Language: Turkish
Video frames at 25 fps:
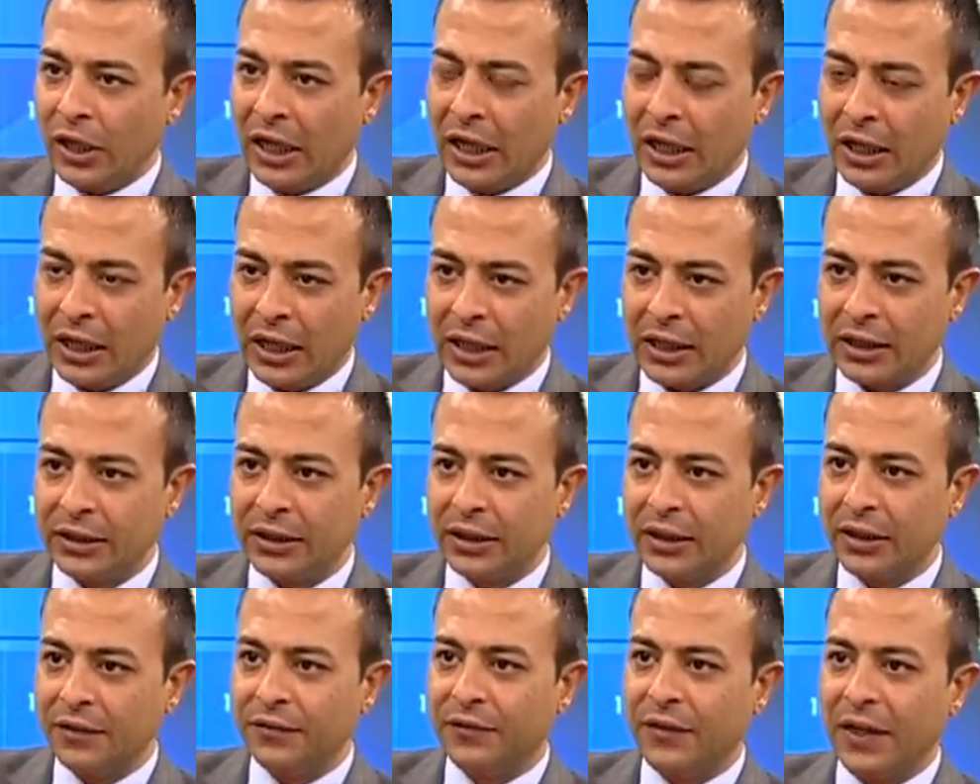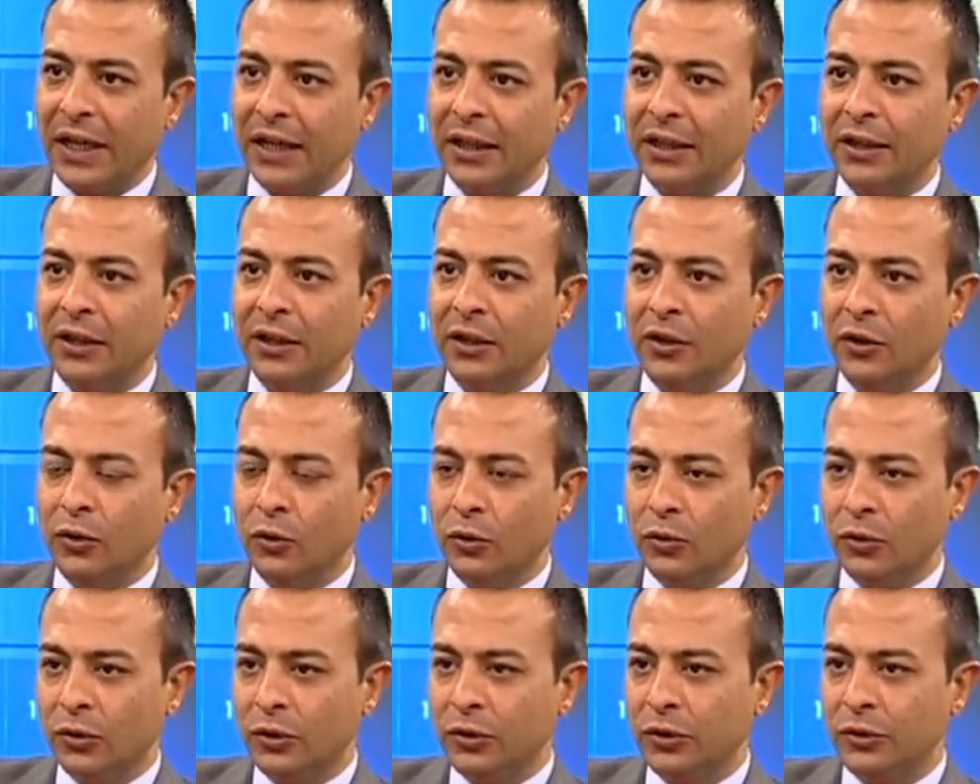Aradaki fark
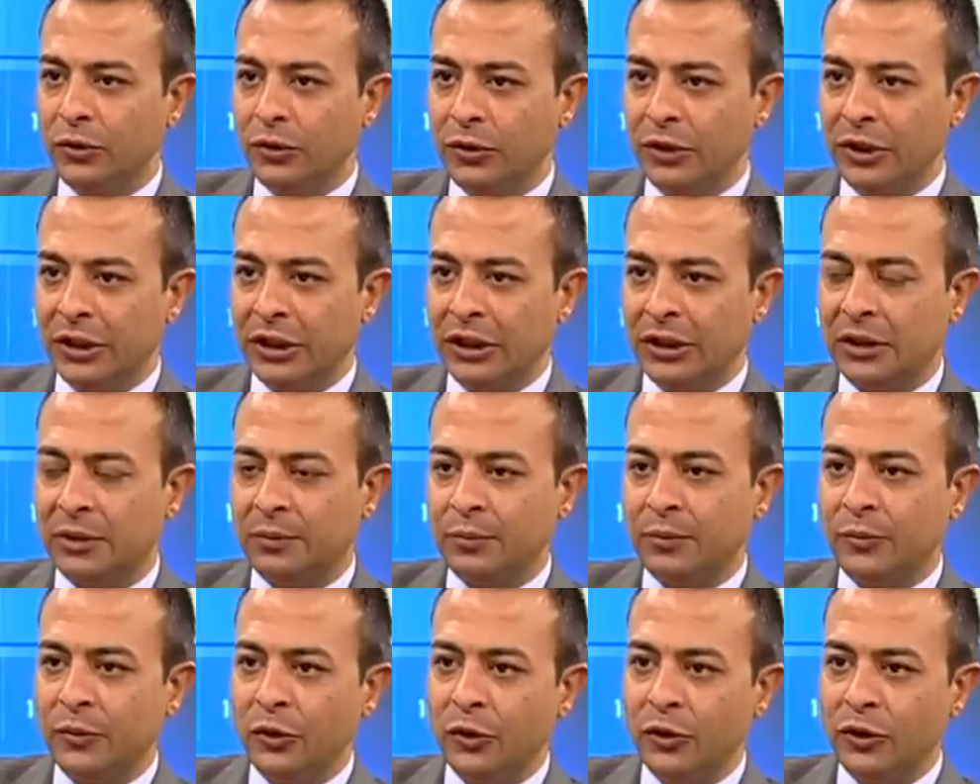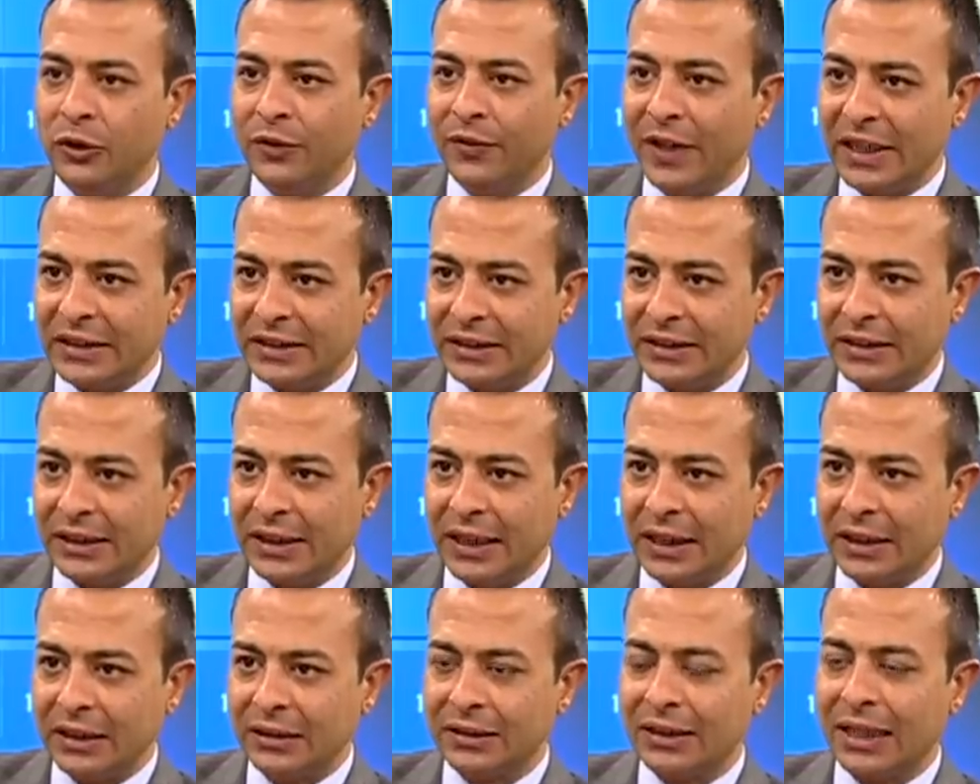
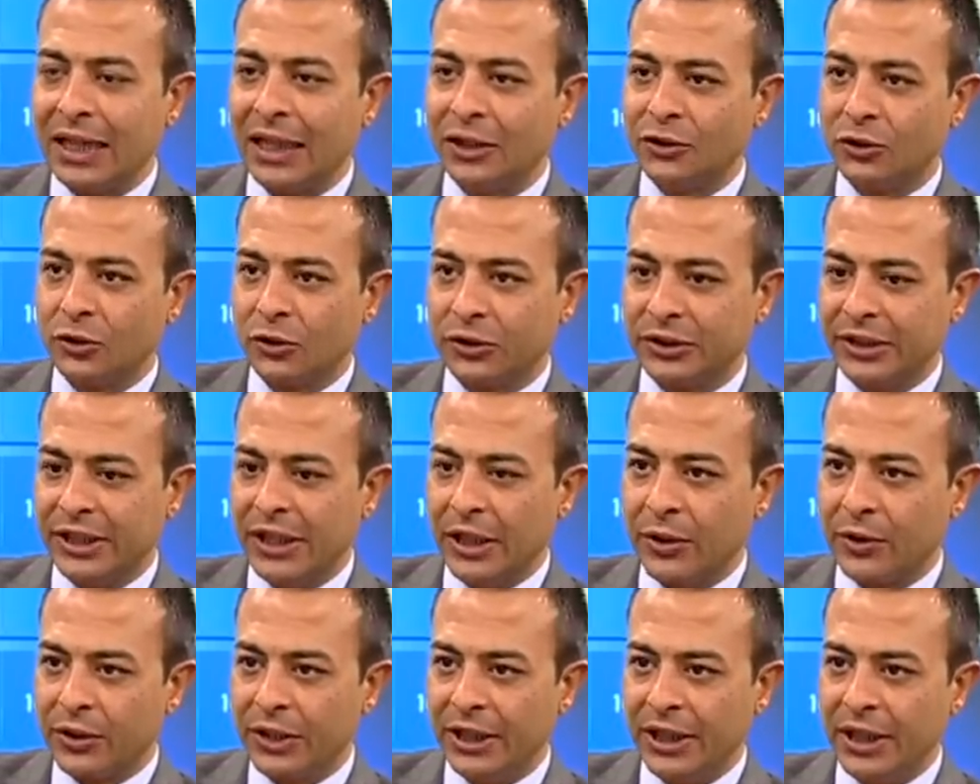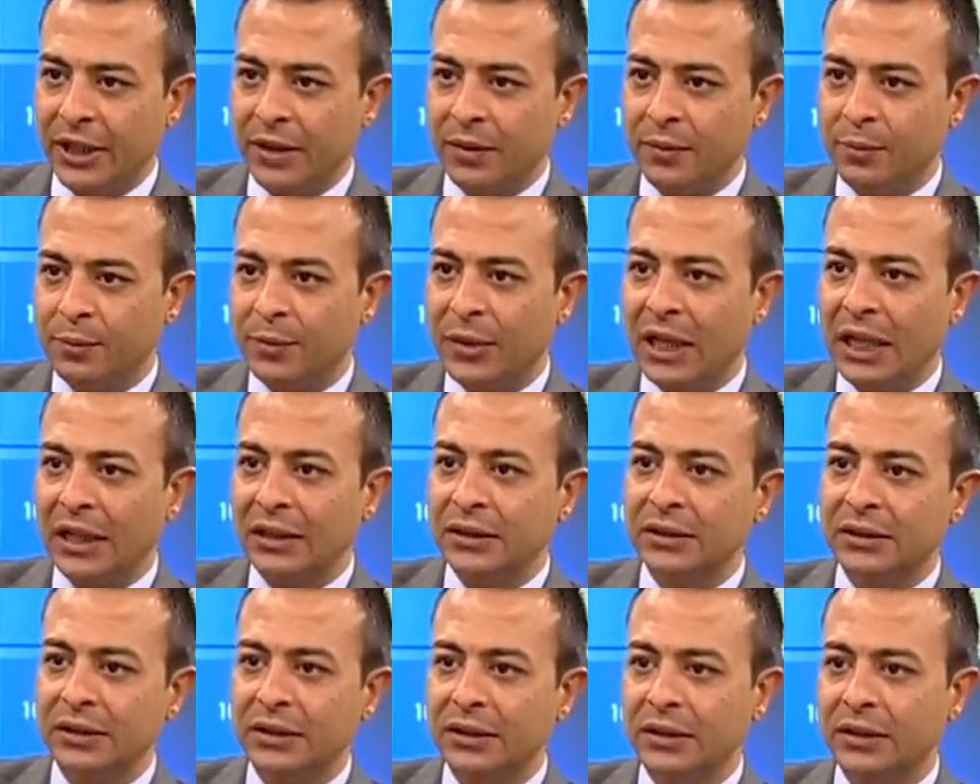üniversiteler daha çok teoriye
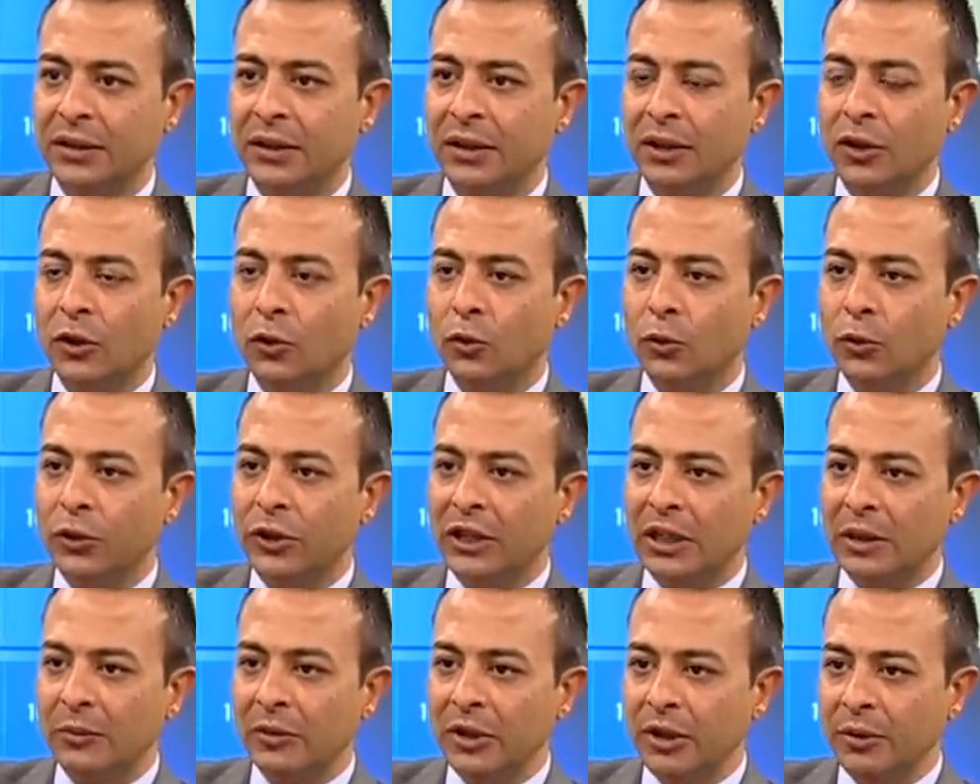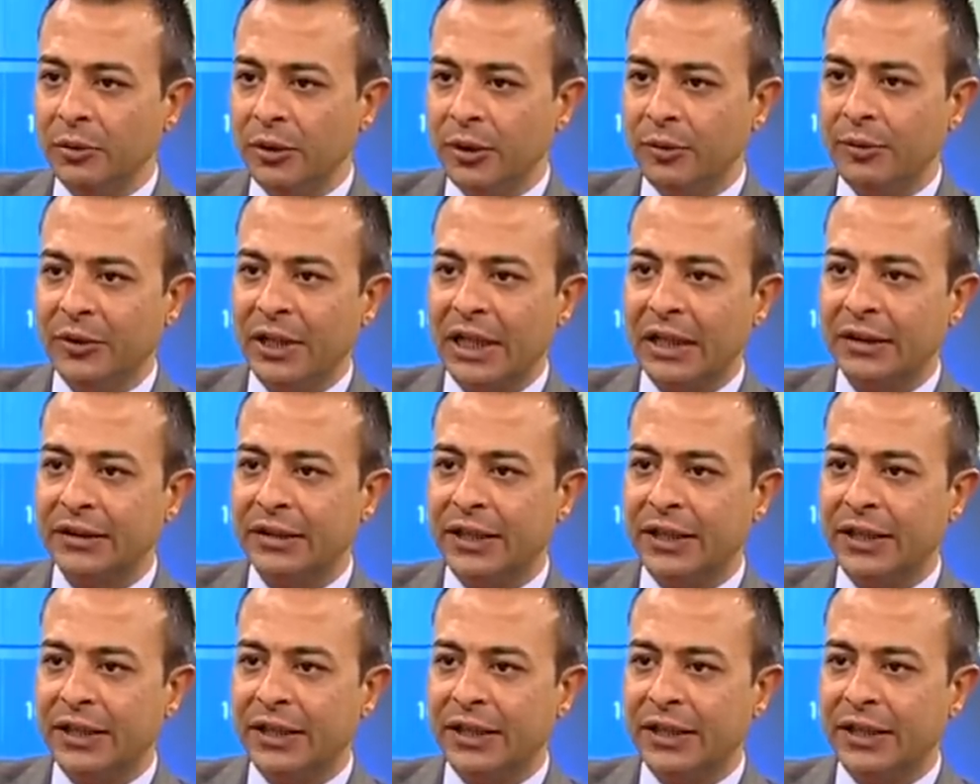bağlıdır. Uygulamalı bilimler